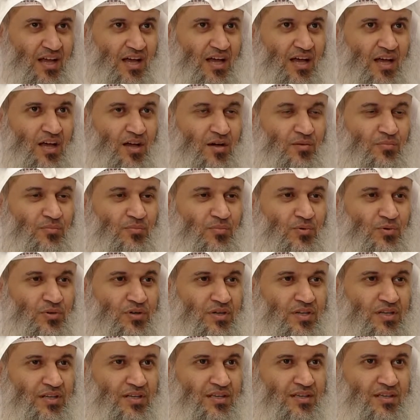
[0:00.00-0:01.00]
أحب
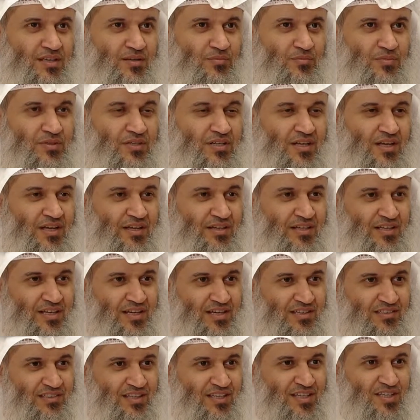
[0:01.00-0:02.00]
إلي من أن
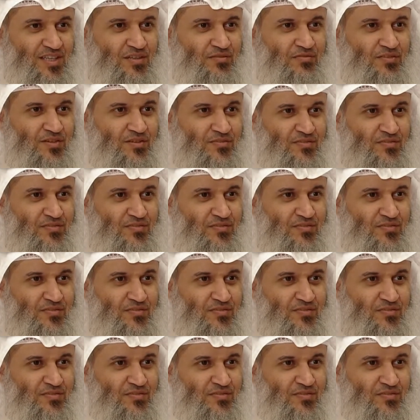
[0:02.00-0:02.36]
أعتكف